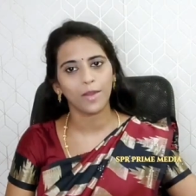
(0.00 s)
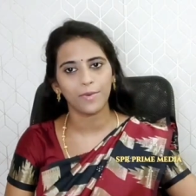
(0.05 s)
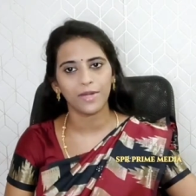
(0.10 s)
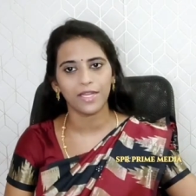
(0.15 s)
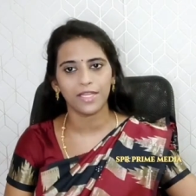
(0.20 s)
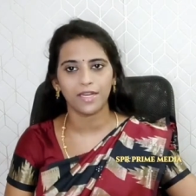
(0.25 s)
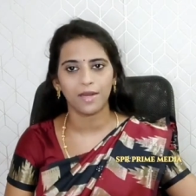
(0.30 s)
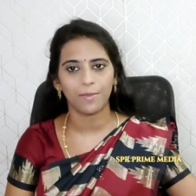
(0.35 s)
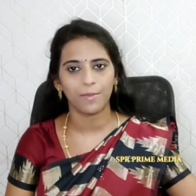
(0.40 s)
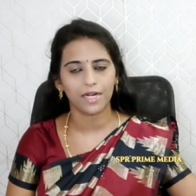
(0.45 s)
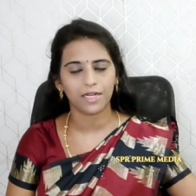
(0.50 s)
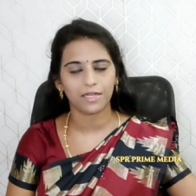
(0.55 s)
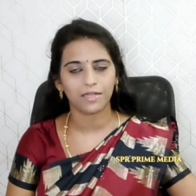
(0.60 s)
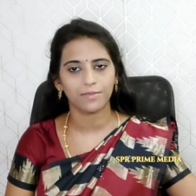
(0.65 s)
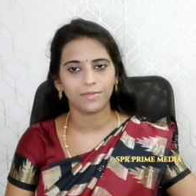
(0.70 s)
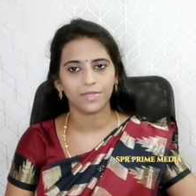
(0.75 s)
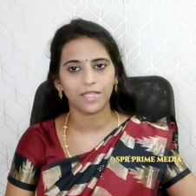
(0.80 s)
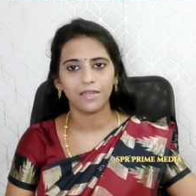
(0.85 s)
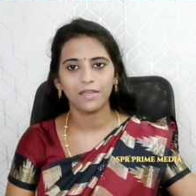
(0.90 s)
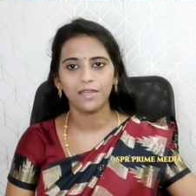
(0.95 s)
புகைப்பிடிக்கிற
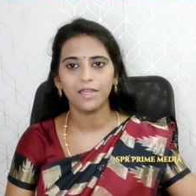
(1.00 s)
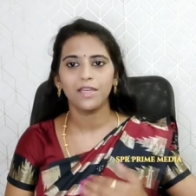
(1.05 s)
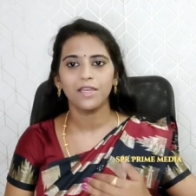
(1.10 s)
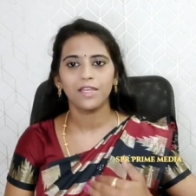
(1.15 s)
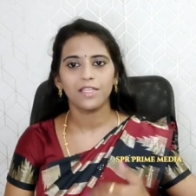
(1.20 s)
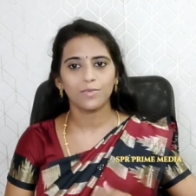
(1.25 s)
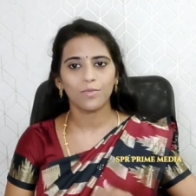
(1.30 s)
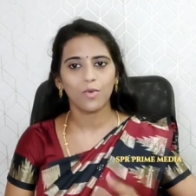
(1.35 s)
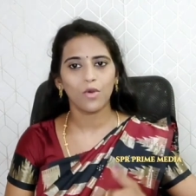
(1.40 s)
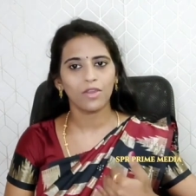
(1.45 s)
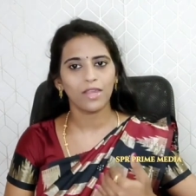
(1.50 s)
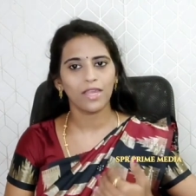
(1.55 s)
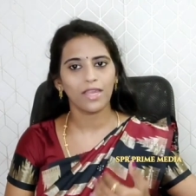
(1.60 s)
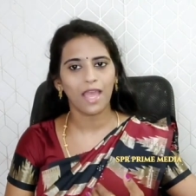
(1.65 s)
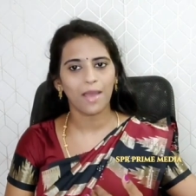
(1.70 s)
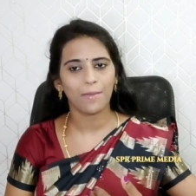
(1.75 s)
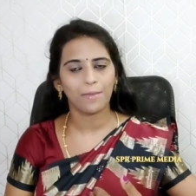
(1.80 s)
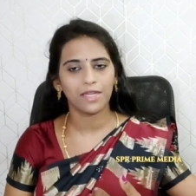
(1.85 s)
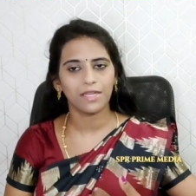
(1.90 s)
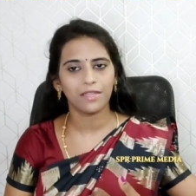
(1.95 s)
பழக்கம் தான் ஸ்மோக்கிங்
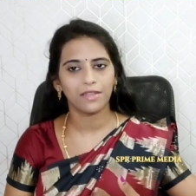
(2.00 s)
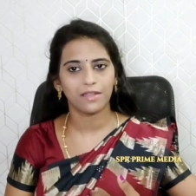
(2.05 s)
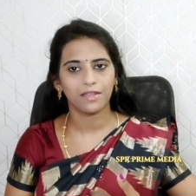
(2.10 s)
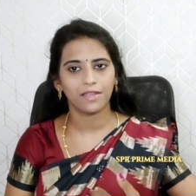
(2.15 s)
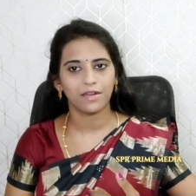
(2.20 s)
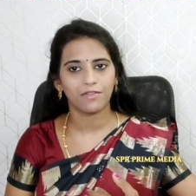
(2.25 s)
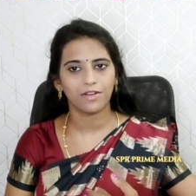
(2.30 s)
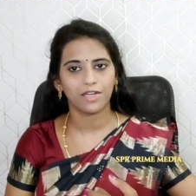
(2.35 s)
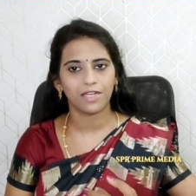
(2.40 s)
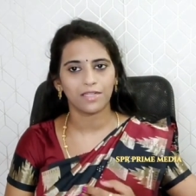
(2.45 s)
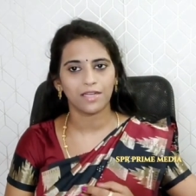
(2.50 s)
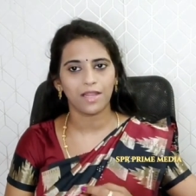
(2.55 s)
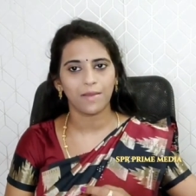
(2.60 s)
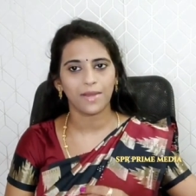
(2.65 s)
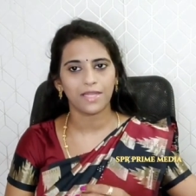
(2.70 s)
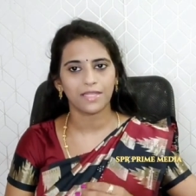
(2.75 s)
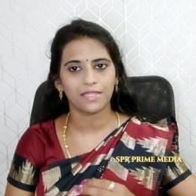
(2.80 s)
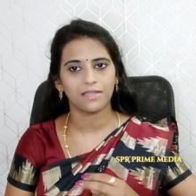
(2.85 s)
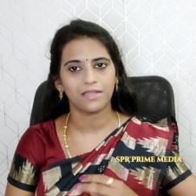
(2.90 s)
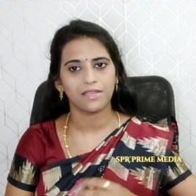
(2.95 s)
ஹேபிட் இருக்கிறவங்களுக்கு
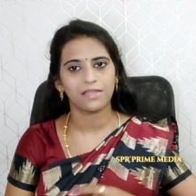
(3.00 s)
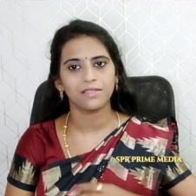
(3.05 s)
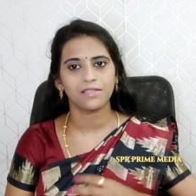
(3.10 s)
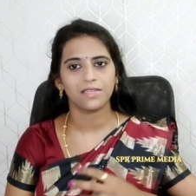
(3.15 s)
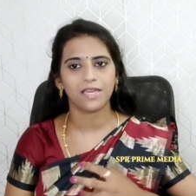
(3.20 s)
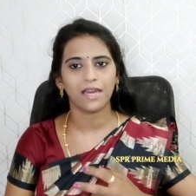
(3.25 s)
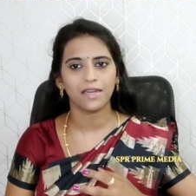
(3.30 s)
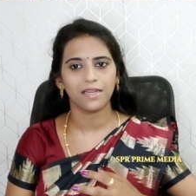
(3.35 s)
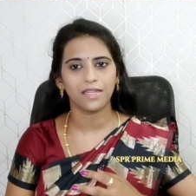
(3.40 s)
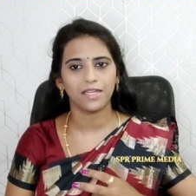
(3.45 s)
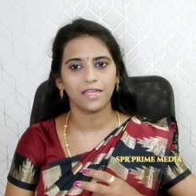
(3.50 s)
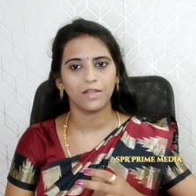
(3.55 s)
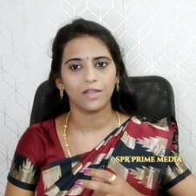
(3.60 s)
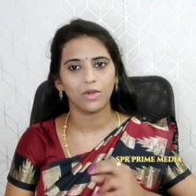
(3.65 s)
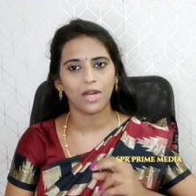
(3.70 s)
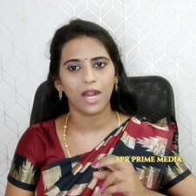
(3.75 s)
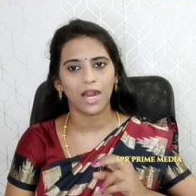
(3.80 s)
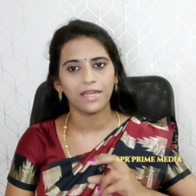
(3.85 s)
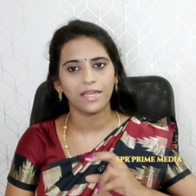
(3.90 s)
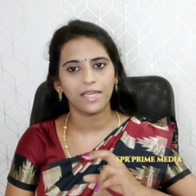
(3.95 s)
எல்லாம் பாத்தீங்கன்னா ஸ்டார்டிங்ல
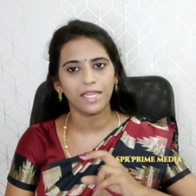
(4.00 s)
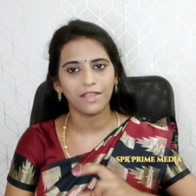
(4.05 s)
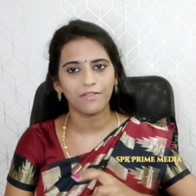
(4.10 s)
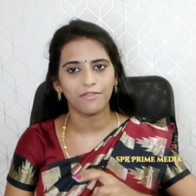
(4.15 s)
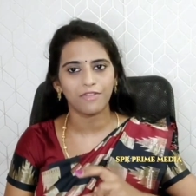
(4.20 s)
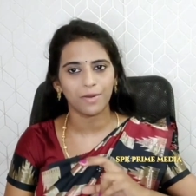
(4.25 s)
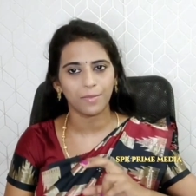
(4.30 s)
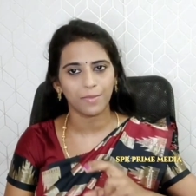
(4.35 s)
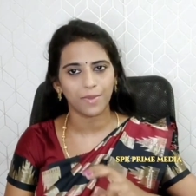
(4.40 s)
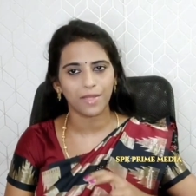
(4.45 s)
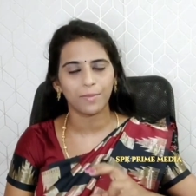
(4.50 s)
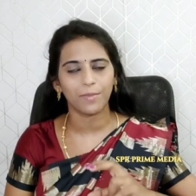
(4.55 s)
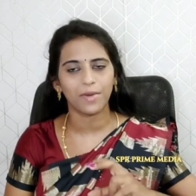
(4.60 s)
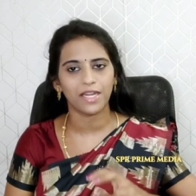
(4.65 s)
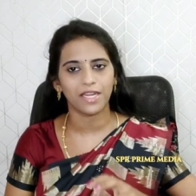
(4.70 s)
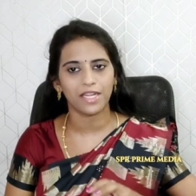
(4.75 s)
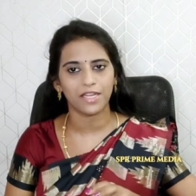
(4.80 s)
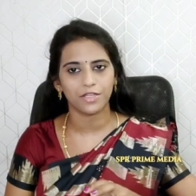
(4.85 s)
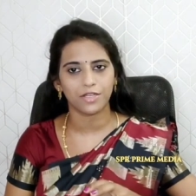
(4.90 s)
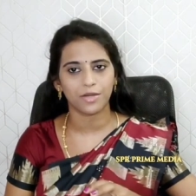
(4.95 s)
ஒரு அன்இவன்
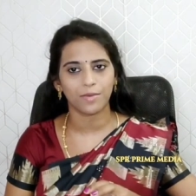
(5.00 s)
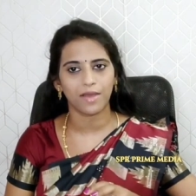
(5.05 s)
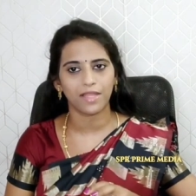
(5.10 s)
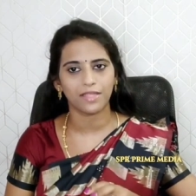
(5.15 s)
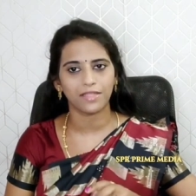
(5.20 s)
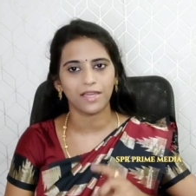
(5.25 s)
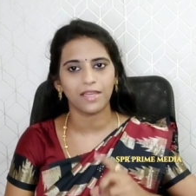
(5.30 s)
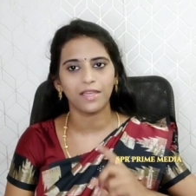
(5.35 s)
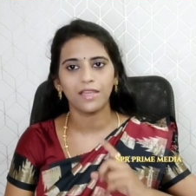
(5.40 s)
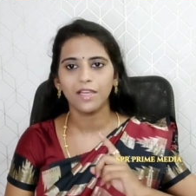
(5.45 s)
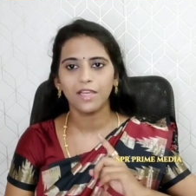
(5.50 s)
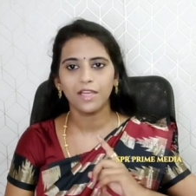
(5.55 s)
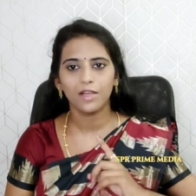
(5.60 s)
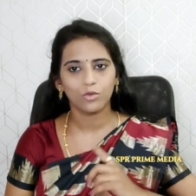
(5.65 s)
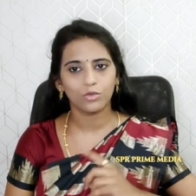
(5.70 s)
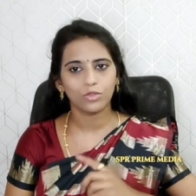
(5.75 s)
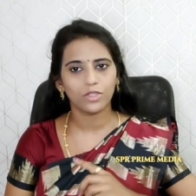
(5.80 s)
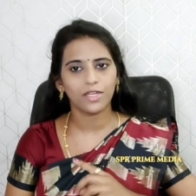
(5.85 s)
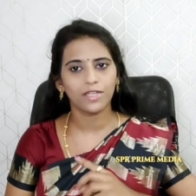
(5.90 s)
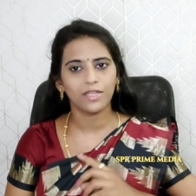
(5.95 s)
பிக்மெண்டேஷன் மாதிரி
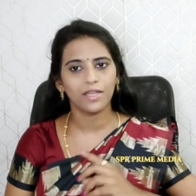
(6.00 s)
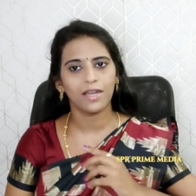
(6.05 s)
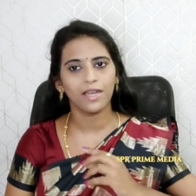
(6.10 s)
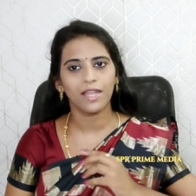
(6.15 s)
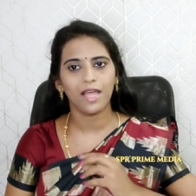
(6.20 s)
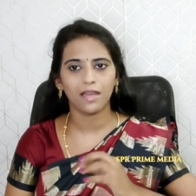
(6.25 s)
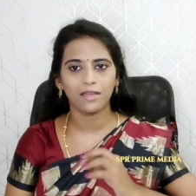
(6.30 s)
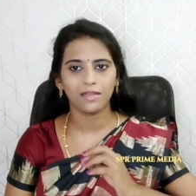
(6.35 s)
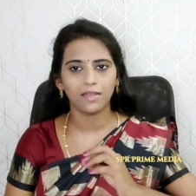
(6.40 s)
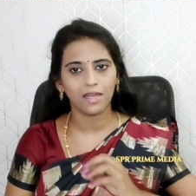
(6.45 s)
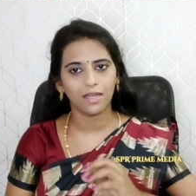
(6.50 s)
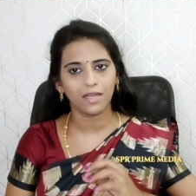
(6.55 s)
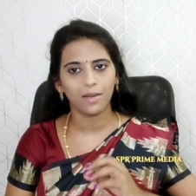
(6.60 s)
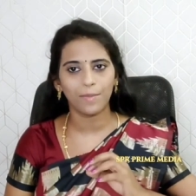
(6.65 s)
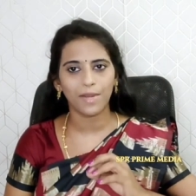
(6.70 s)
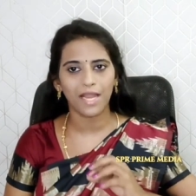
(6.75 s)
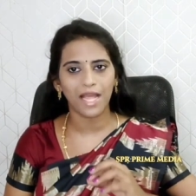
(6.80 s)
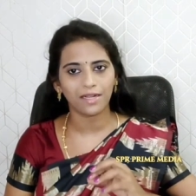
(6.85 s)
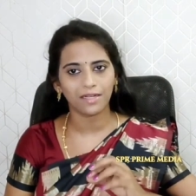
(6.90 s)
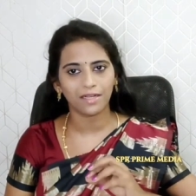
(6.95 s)
உதடுகள்ல அங்கங்க
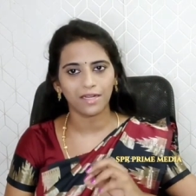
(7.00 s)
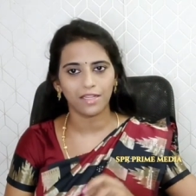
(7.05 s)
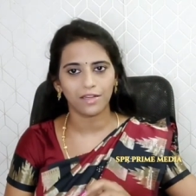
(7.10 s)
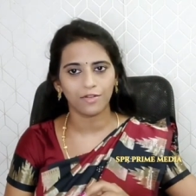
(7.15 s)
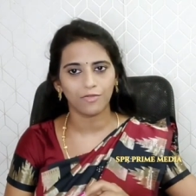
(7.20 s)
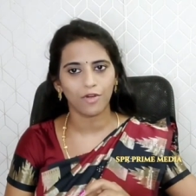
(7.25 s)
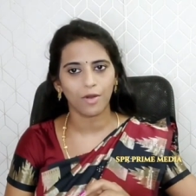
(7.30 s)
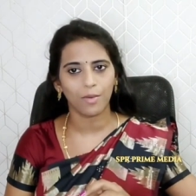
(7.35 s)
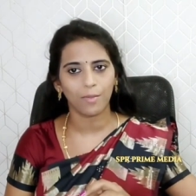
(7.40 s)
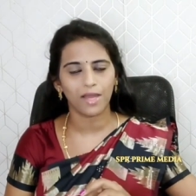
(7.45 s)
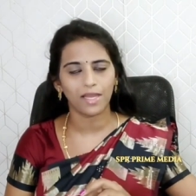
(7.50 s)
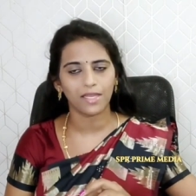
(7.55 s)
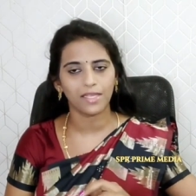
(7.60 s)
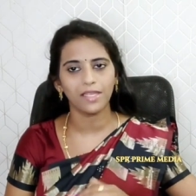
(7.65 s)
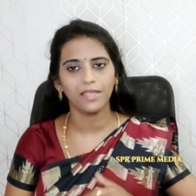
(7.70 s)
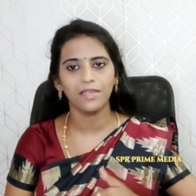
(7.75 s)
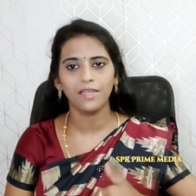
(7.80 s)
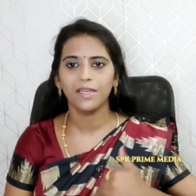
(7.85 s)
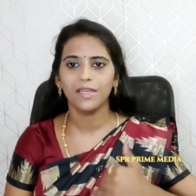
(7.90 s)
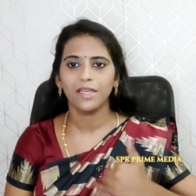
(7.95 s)
பிளாக் கலர் ஃபார்ம் ஆகி